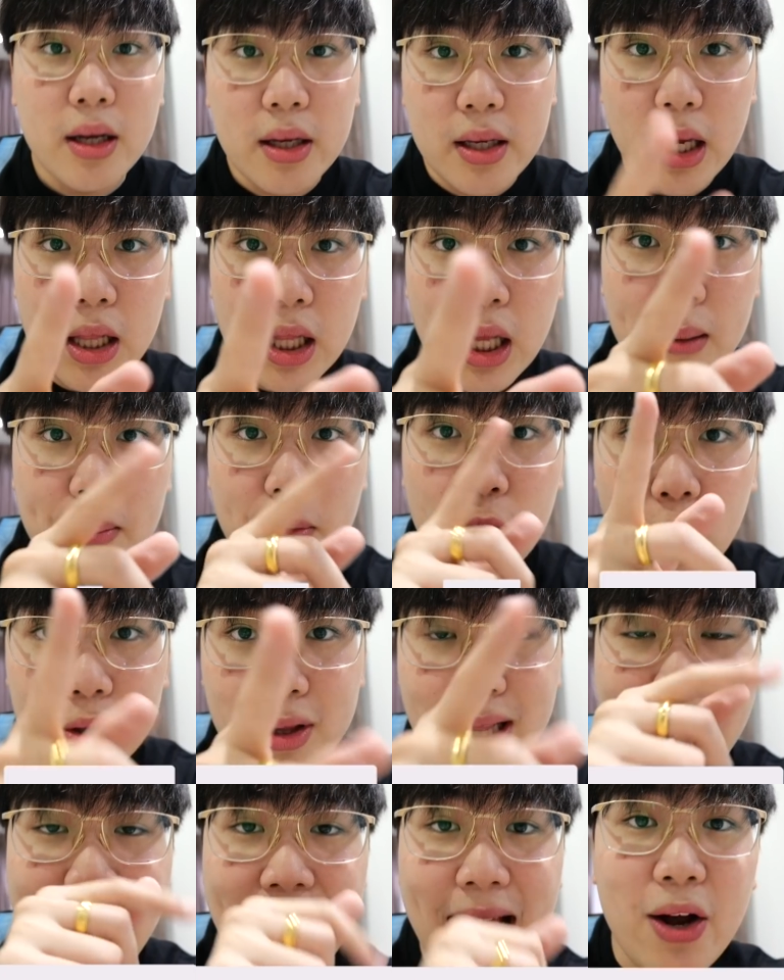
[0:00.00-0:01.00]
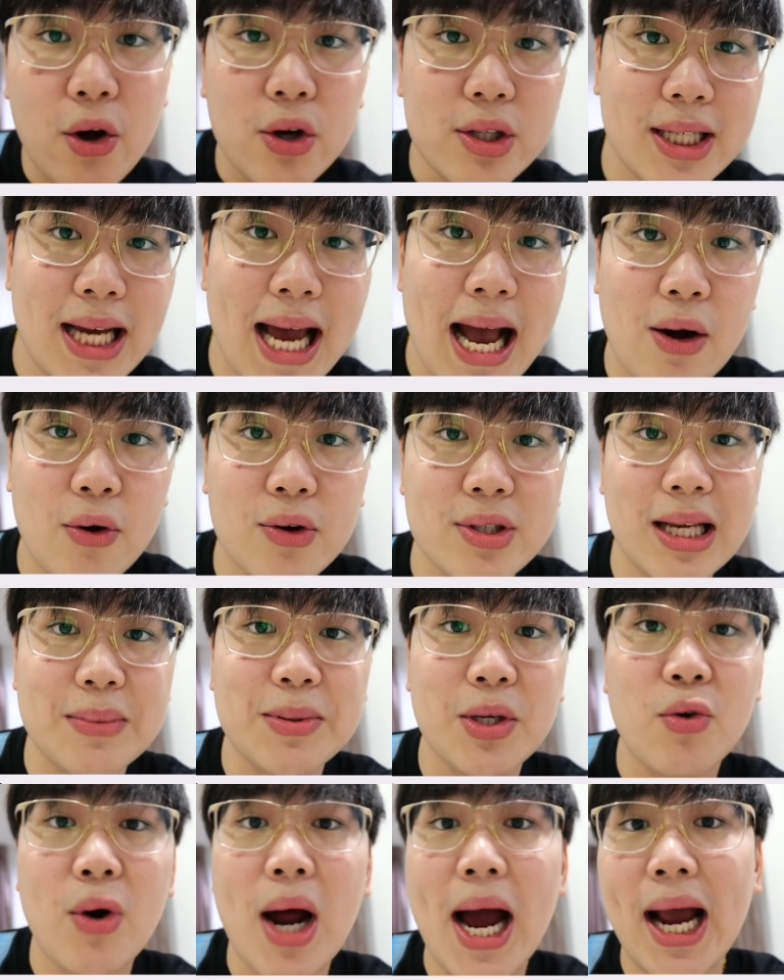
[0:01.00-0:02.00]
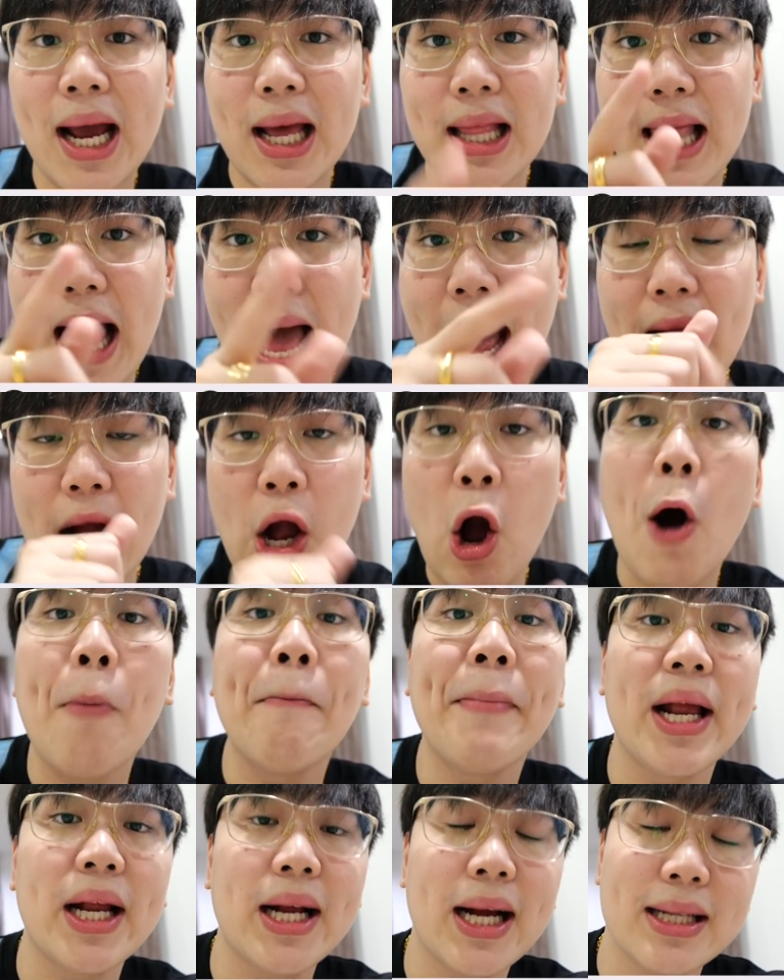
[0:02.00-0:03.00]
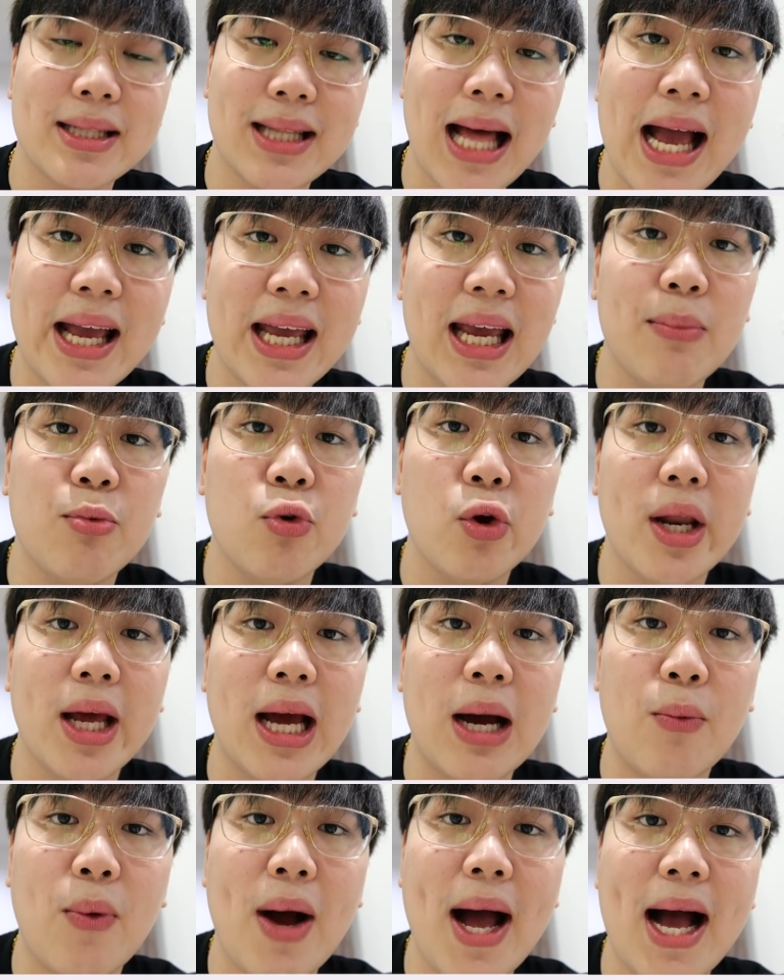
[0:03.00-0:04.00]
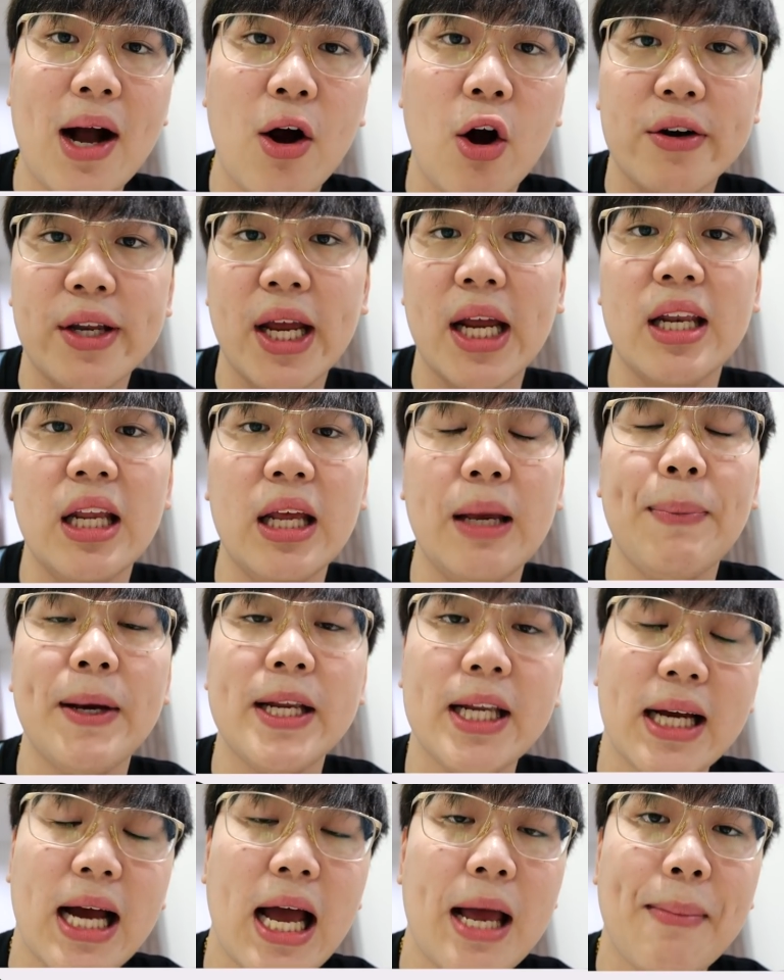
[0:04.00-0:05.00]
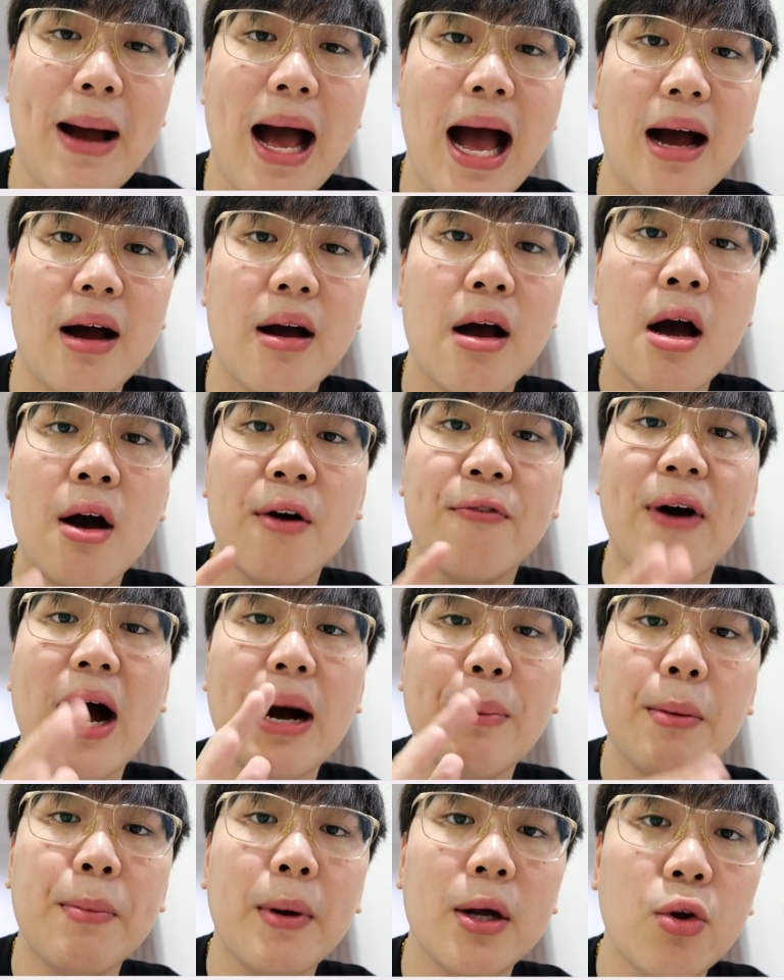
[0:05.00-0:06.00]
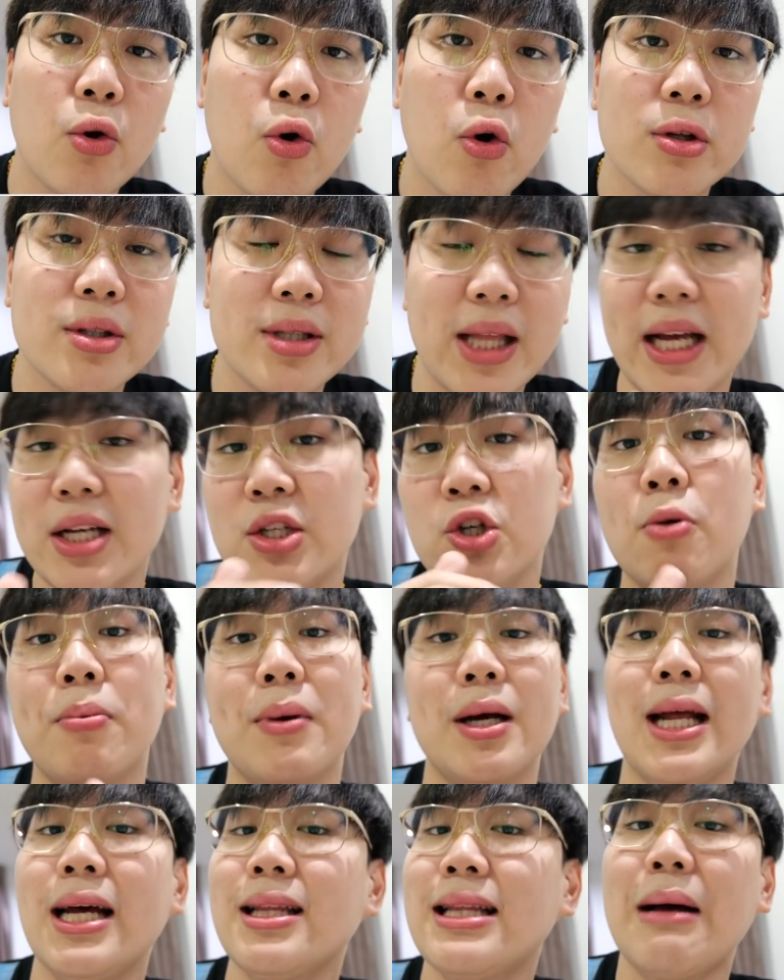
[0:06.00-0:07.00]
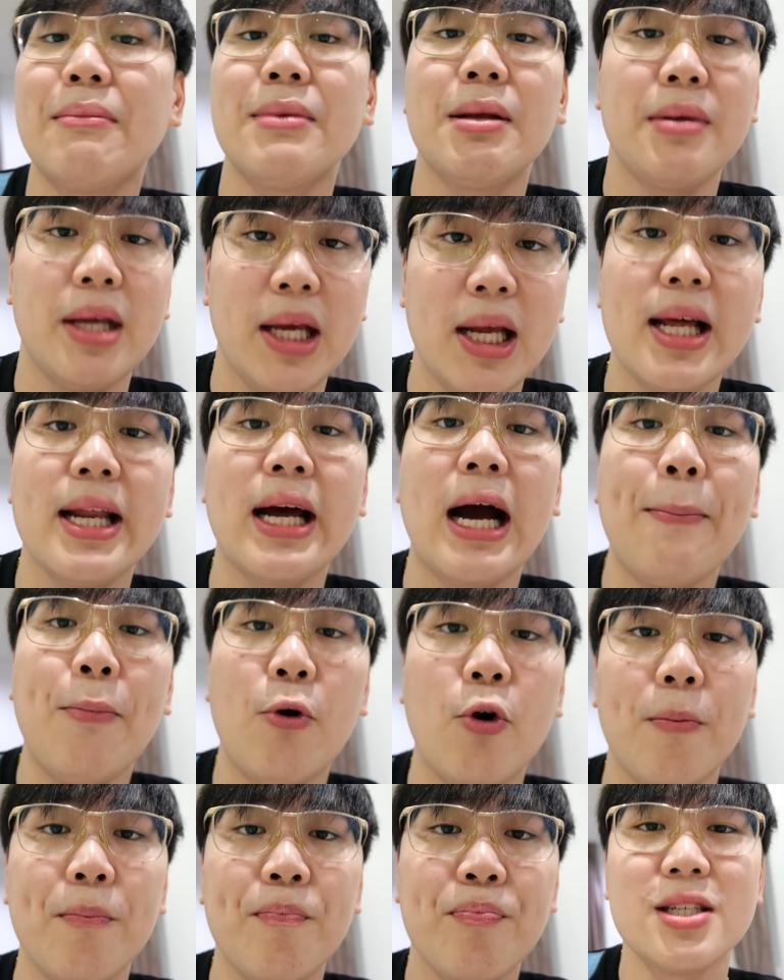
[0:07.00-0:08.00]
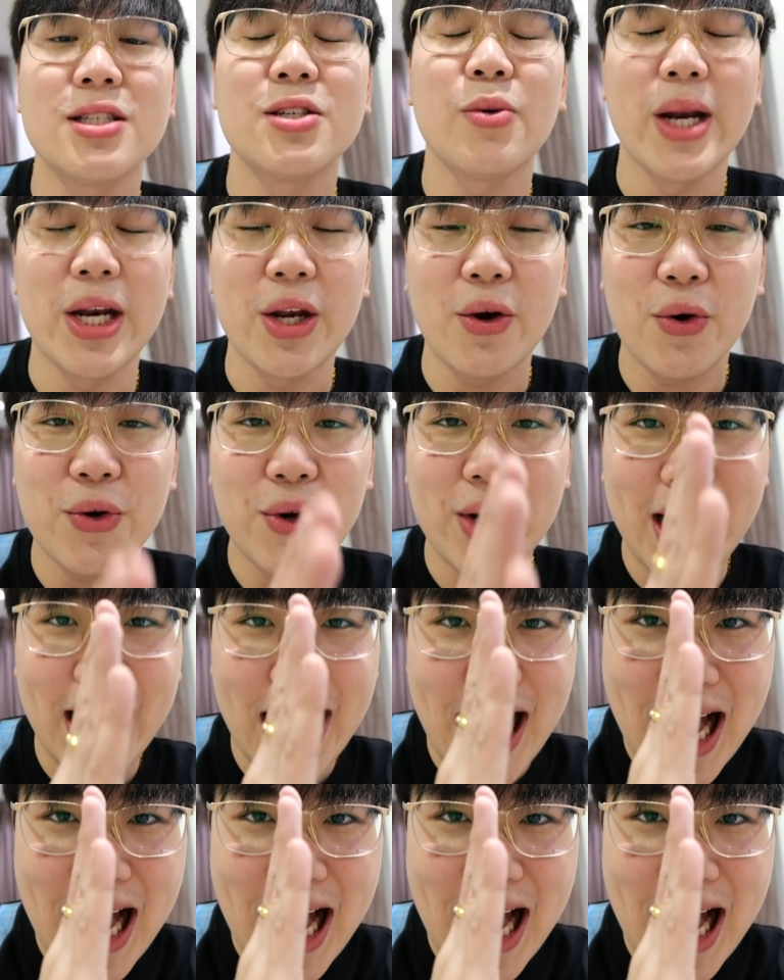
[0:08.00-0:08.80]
อย่าลืมกดไลค์กดแชร์กด Subscribe และคอมเมนต์ข้างใต้คลิปด้วยนะครับว่าคอนเทนต์นี้เป็นยังไงบ้างฝากเพื่อนๆทุกคนติชมกันได้ตามเต็มที่เลยครับผมสวัสดีทุกคนด้วยนะค